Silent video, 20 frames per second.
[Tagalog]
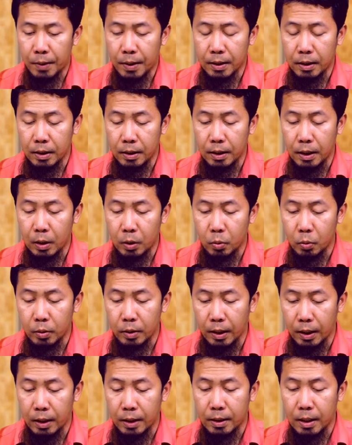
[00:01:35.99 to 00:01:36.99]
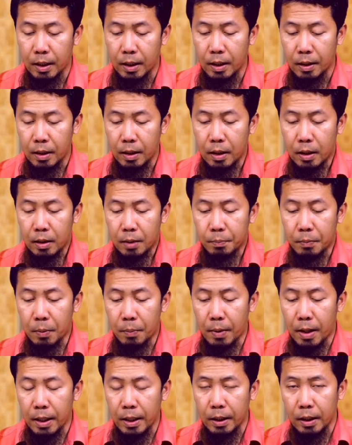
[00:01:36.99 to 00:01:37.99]
At hindi ito direkta na
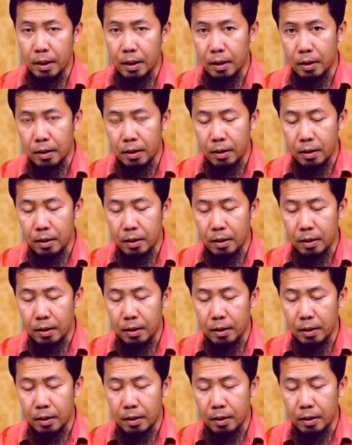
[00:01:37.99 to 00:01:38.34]
babae